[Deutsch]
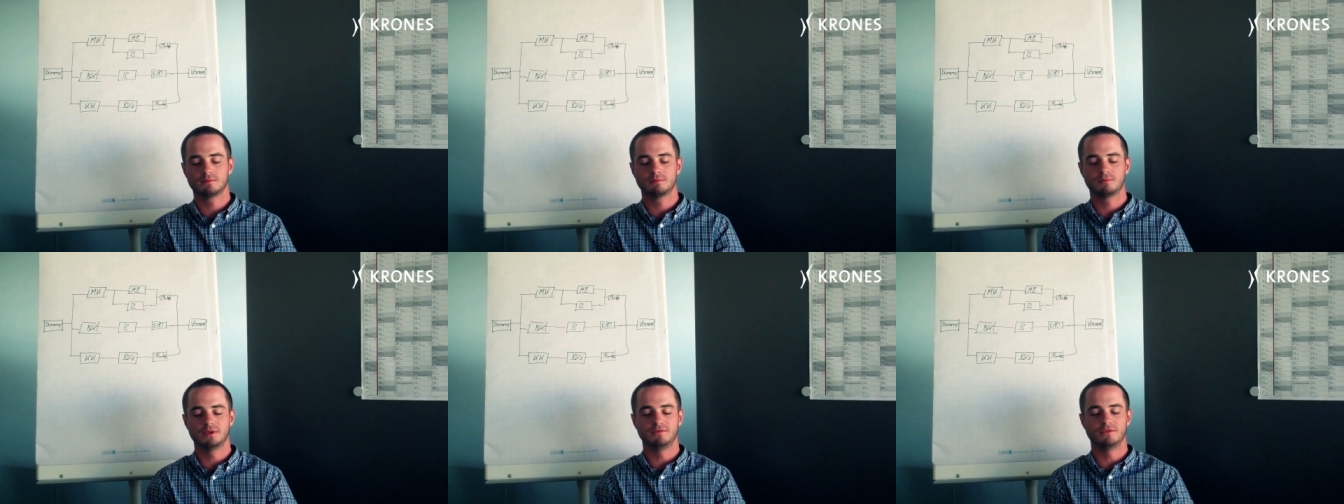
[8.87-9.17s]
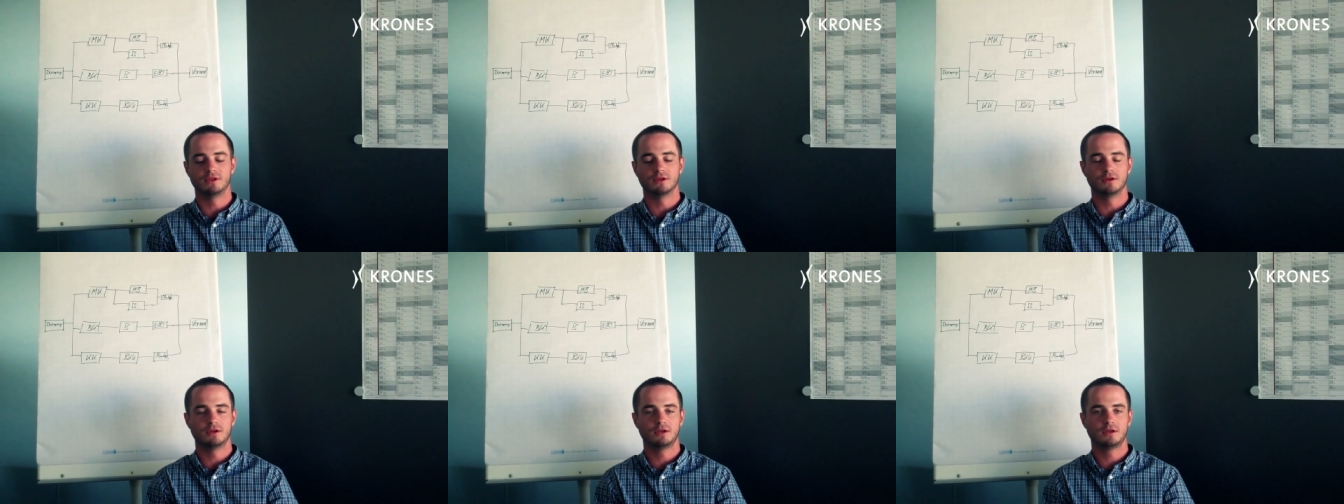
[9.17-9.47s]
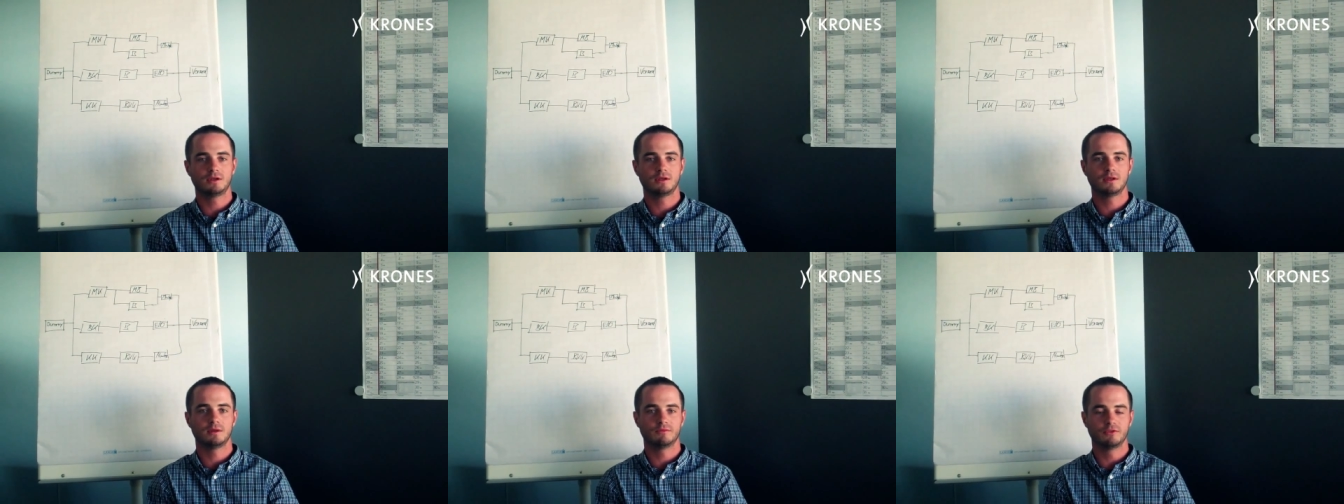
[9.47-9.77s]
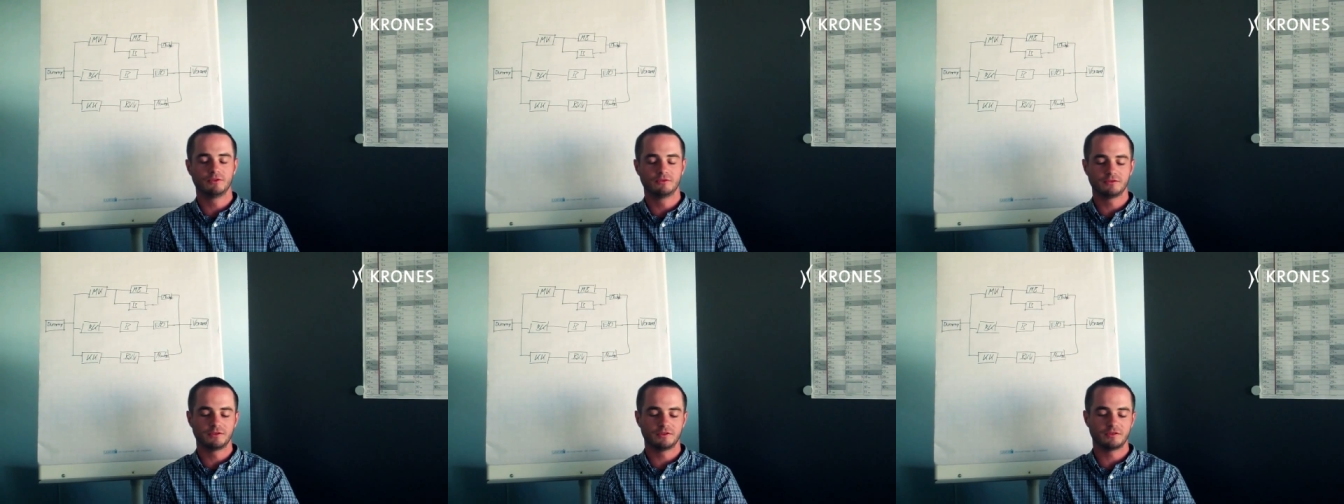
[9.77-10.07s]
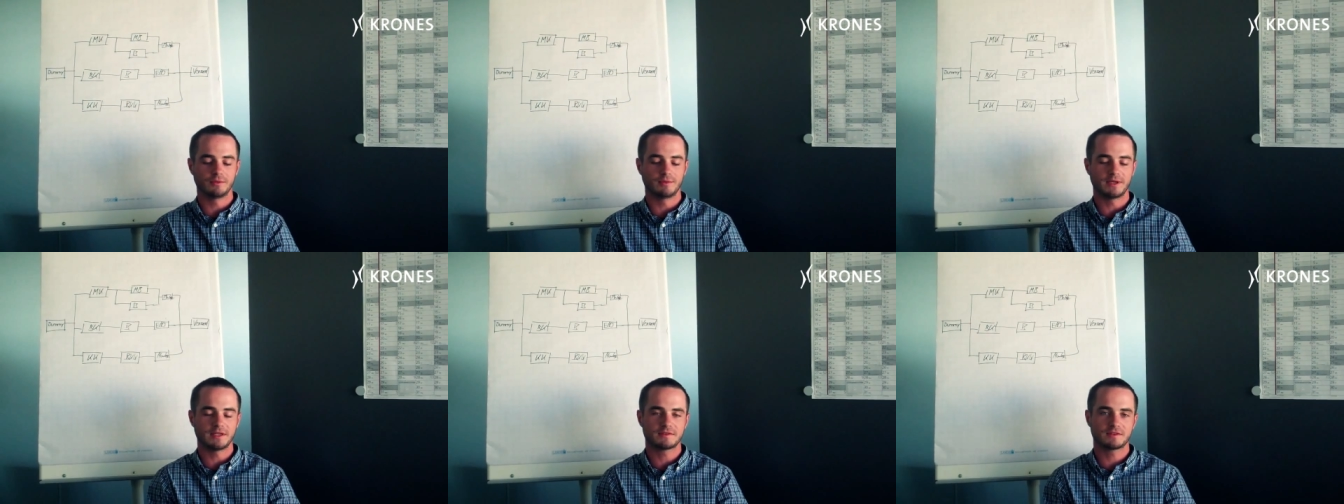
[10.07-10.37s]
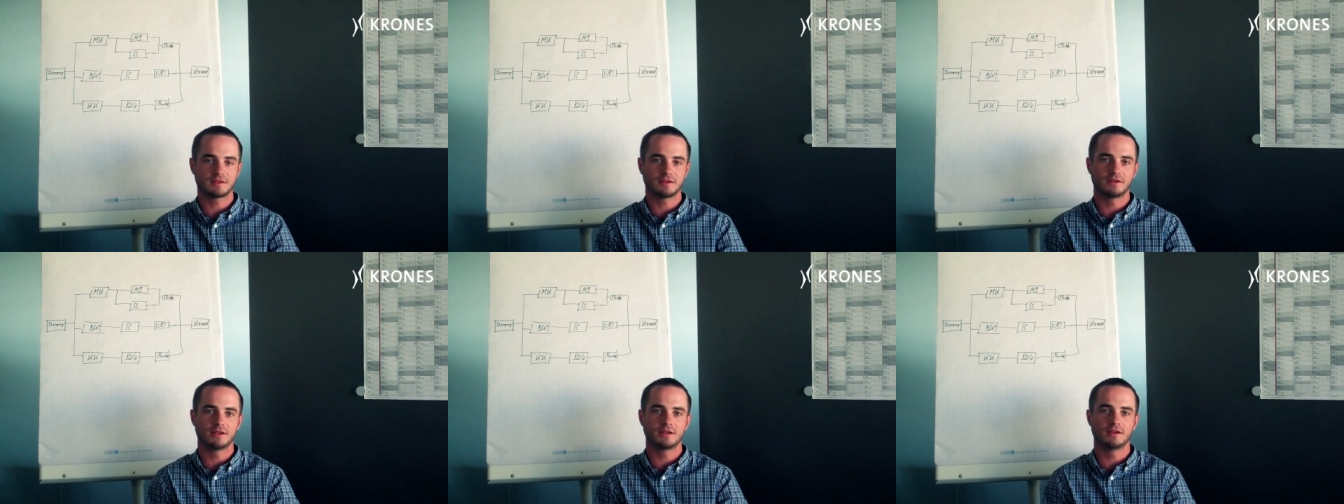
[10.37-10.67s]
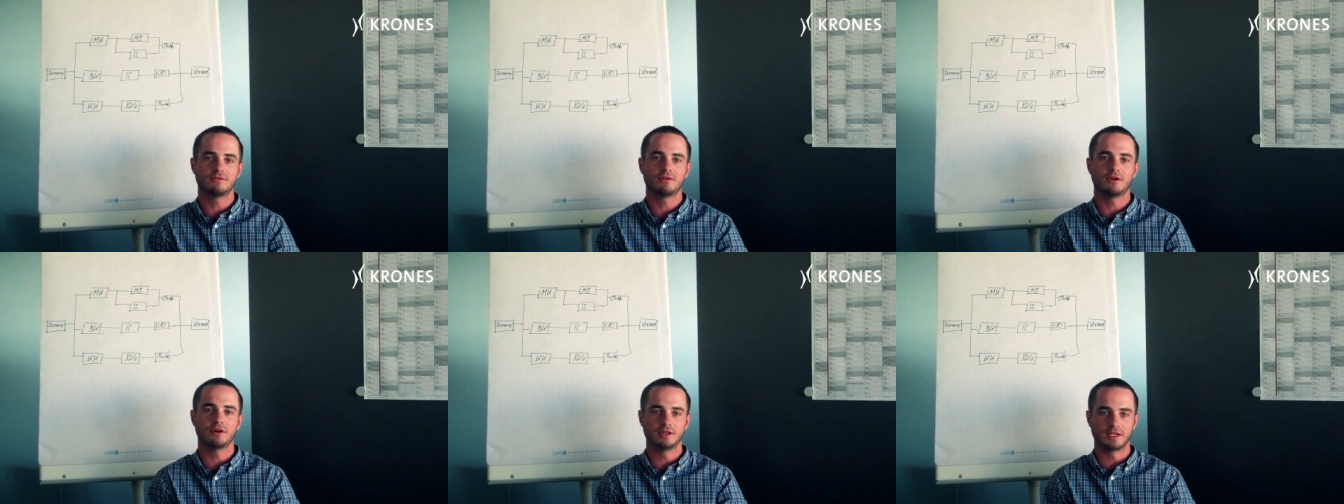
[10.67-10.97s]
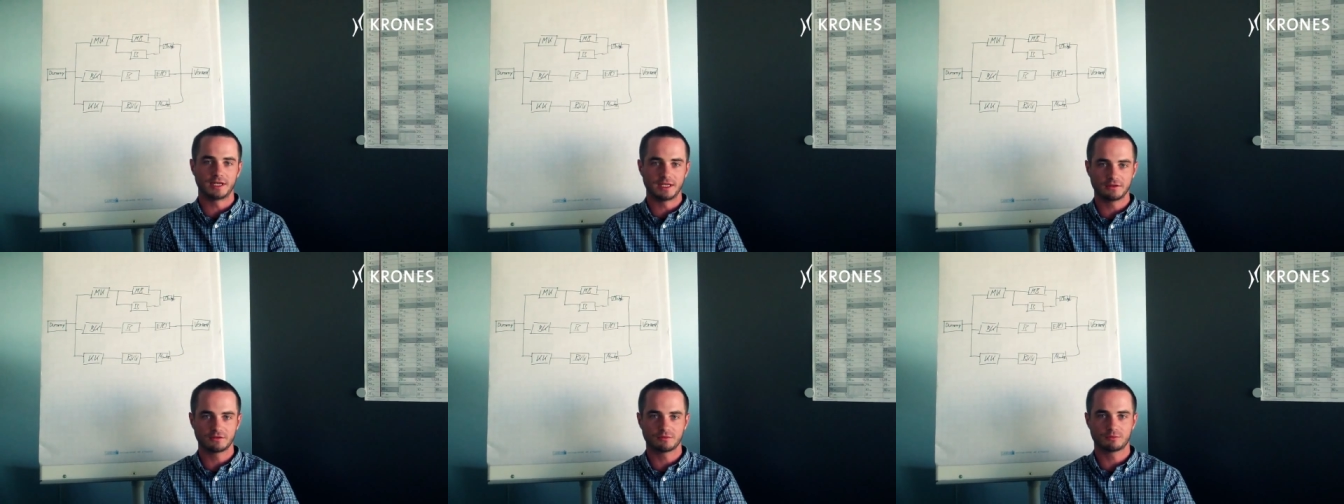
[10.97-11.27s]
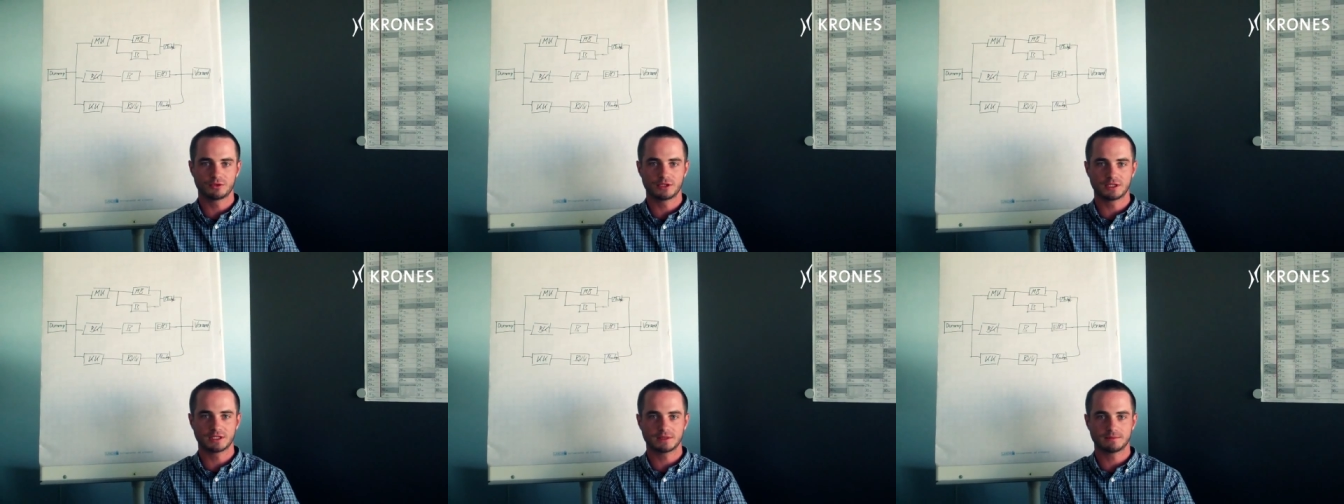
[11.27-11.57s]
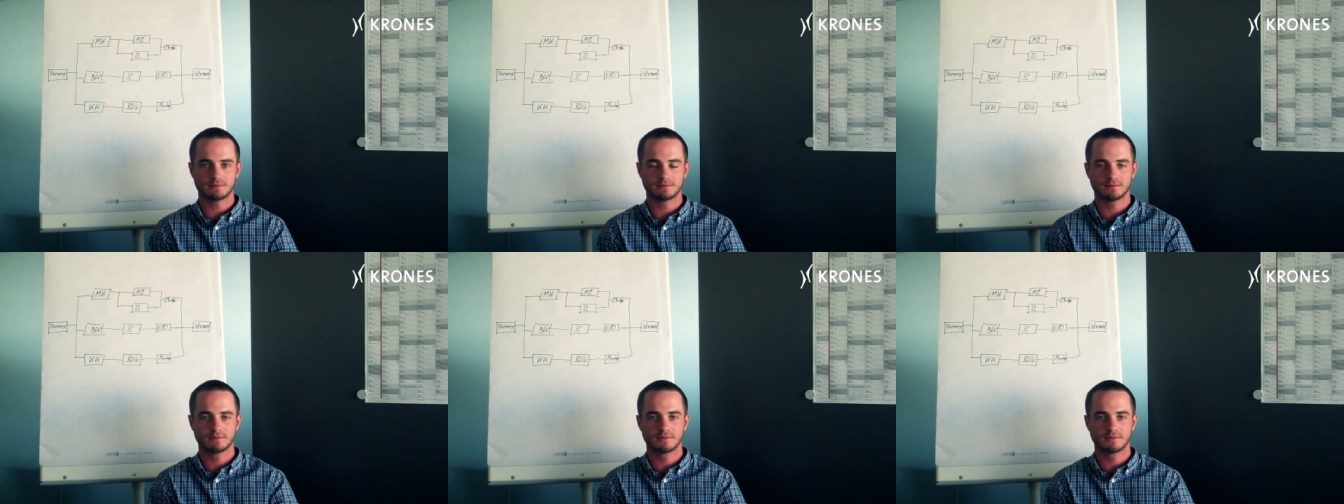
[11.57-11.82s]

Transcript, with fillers: BWL im fünften Semester an der FH in Regensburg.